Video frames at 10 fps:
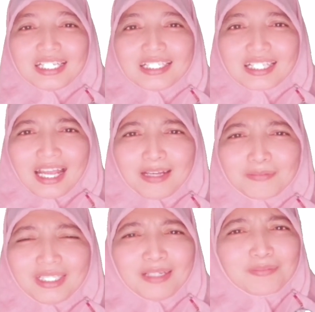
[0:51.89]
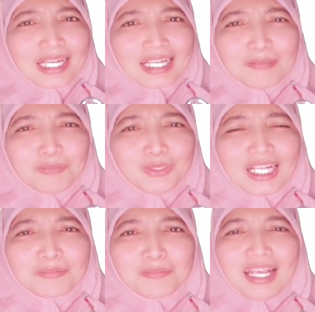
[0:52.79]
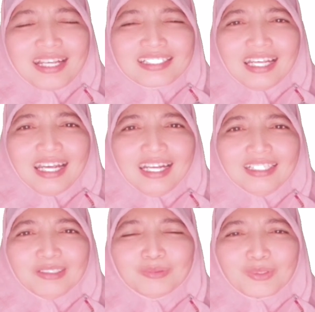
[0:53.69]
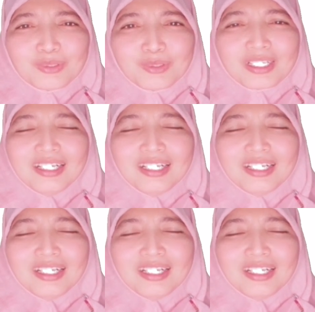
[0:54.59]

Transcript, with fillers: Islam dan mereka punya kebiasaan untuk